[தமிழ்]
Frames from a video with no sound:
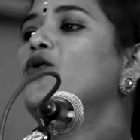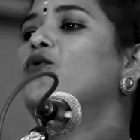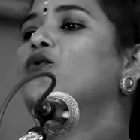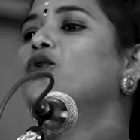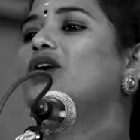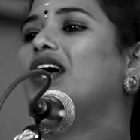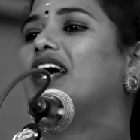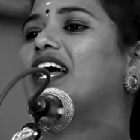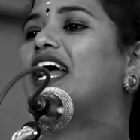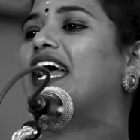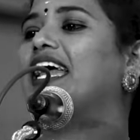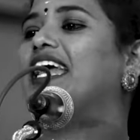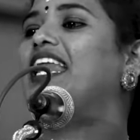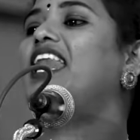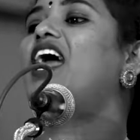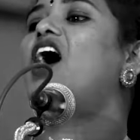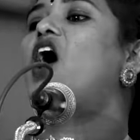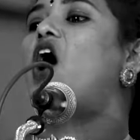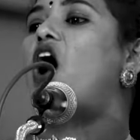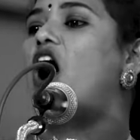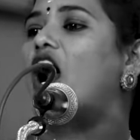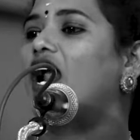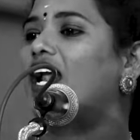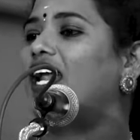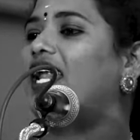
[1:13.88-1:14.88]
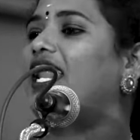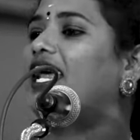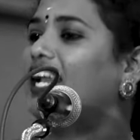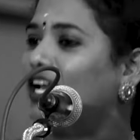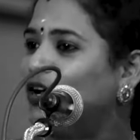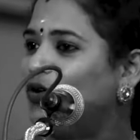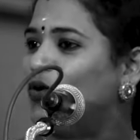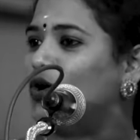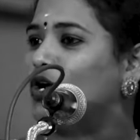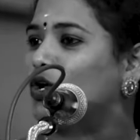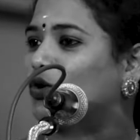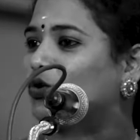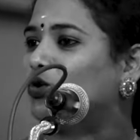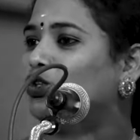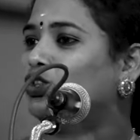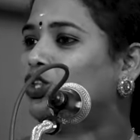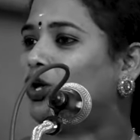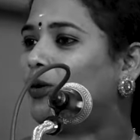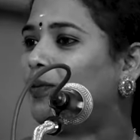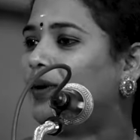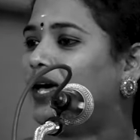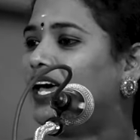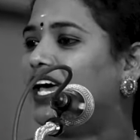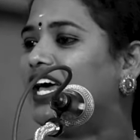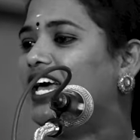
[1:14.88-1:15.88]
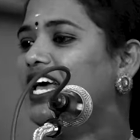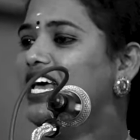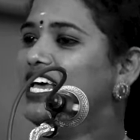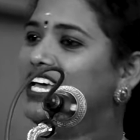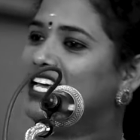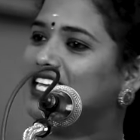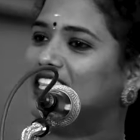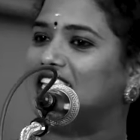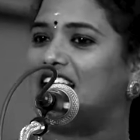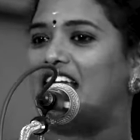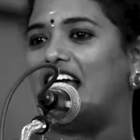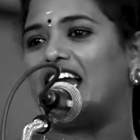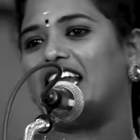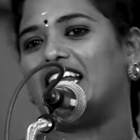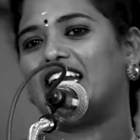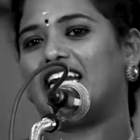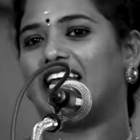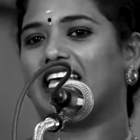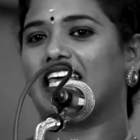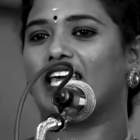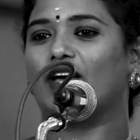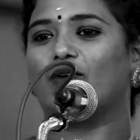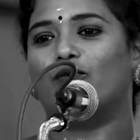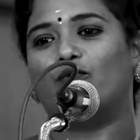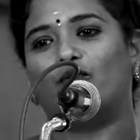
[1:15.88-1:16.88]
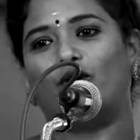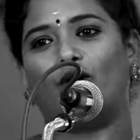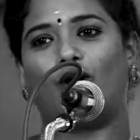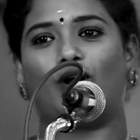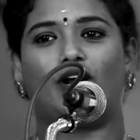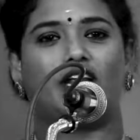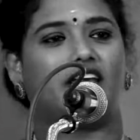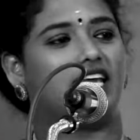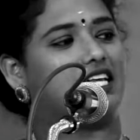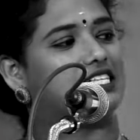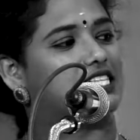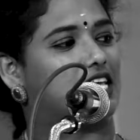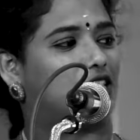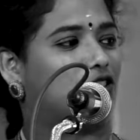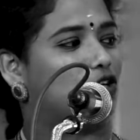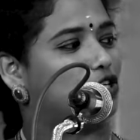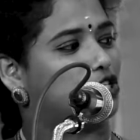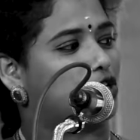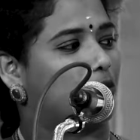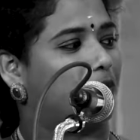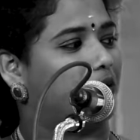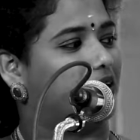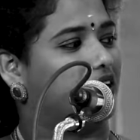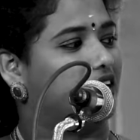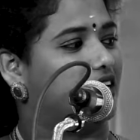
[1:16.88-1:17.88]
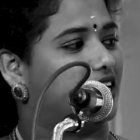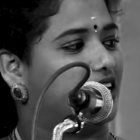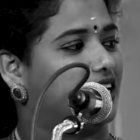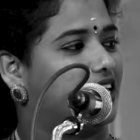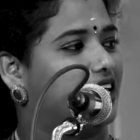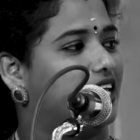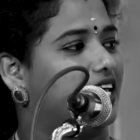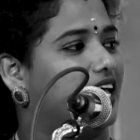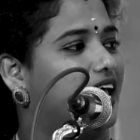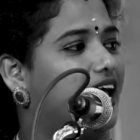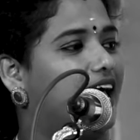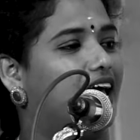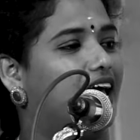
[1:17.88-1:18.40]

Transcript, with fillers: உங்கள் கையில் ஆன்லைன் ஒன்று கொடுத்தோமே இதனால இன்னைக்கு எவ்வளோ நீங்கள் சந்தோஷப்பட்டுட்டு இருக்கீங்க